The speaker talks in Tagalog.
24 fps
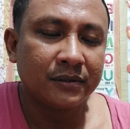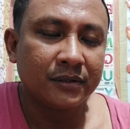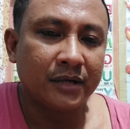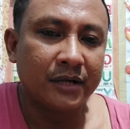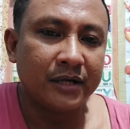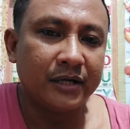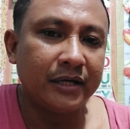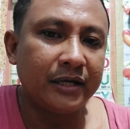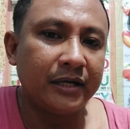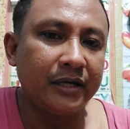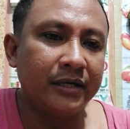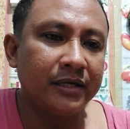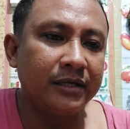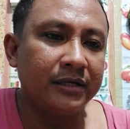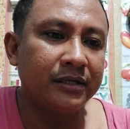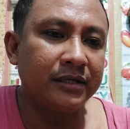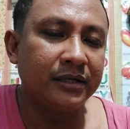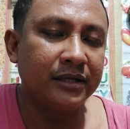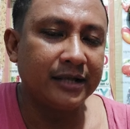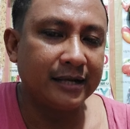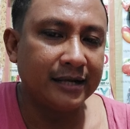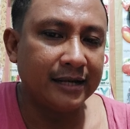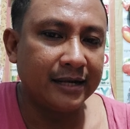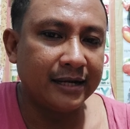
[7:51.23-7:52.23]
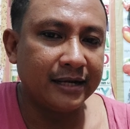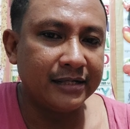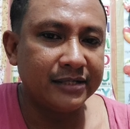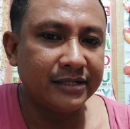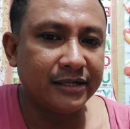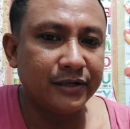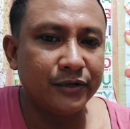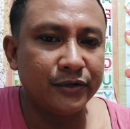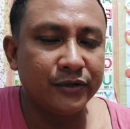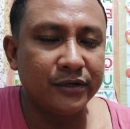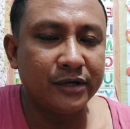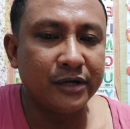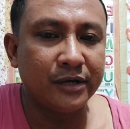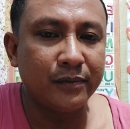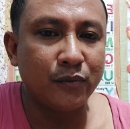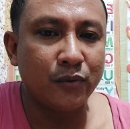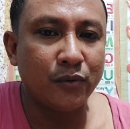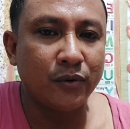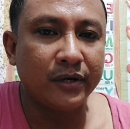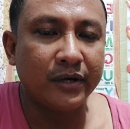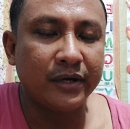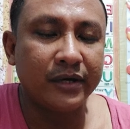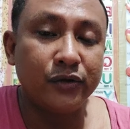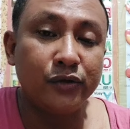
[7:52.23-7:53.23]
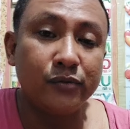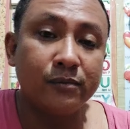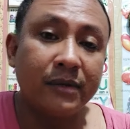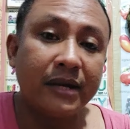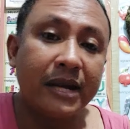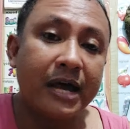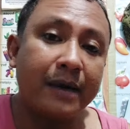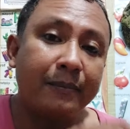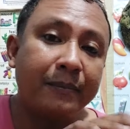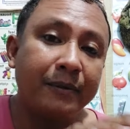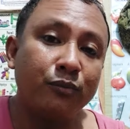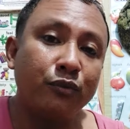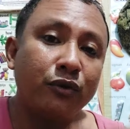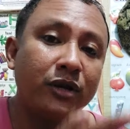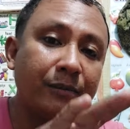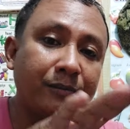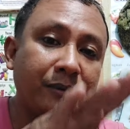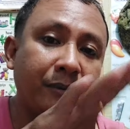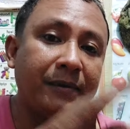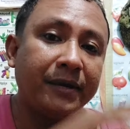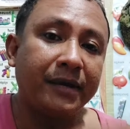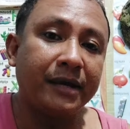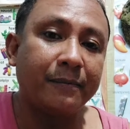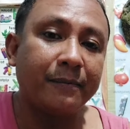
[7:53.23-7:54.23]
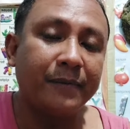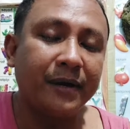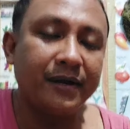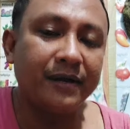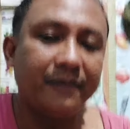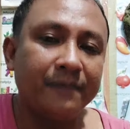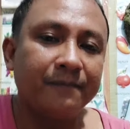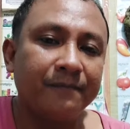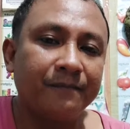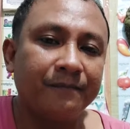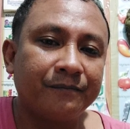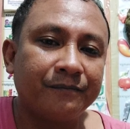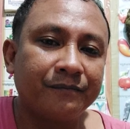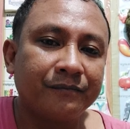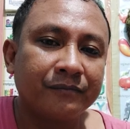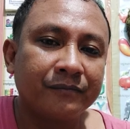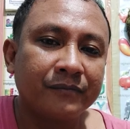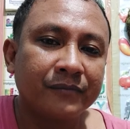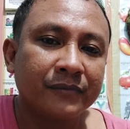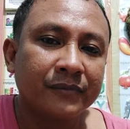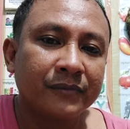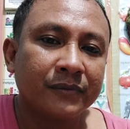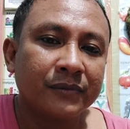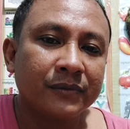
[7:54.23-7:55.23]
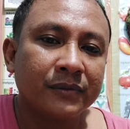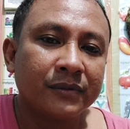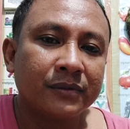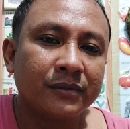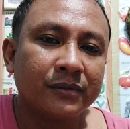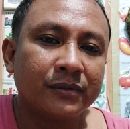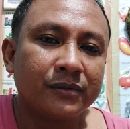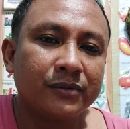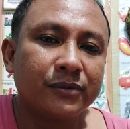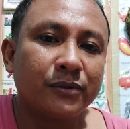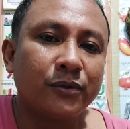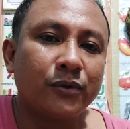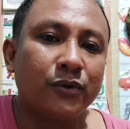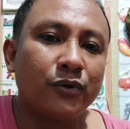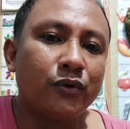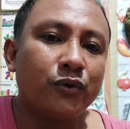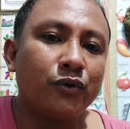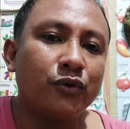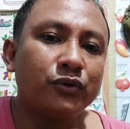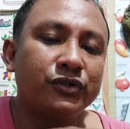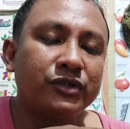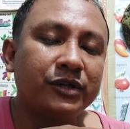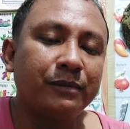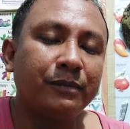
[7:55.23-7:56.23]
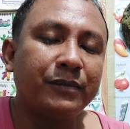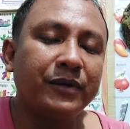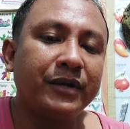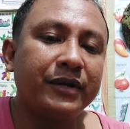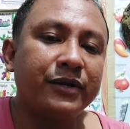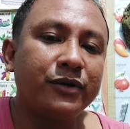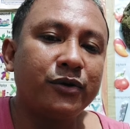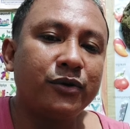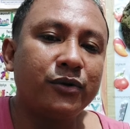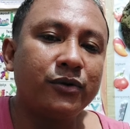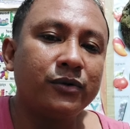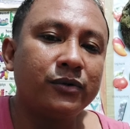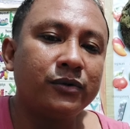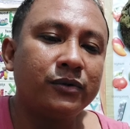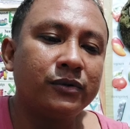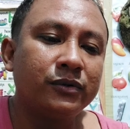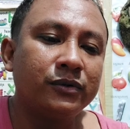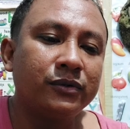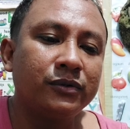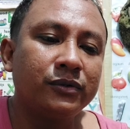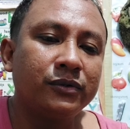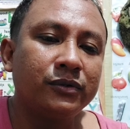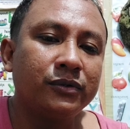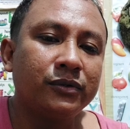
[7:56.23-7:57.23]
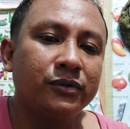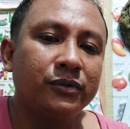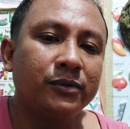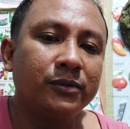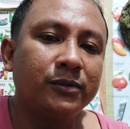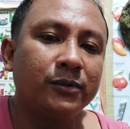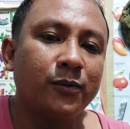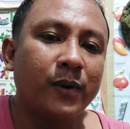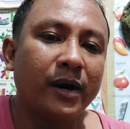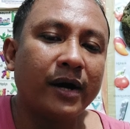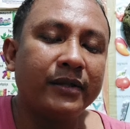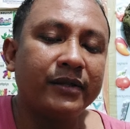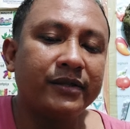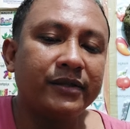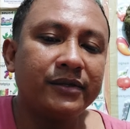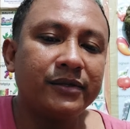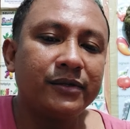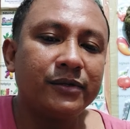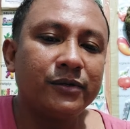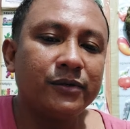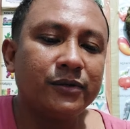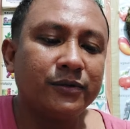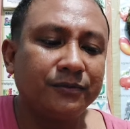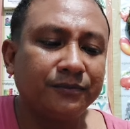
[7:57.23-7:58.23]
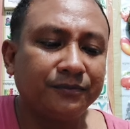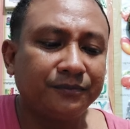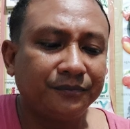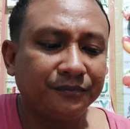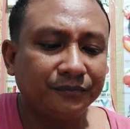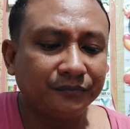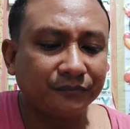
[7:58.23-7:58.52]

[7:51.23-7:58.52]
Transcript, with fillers: Ang ilalagay sa yung uh, ah, booking, yung malapit mo lang pipikapin. So, siyempre, yung kwan, yung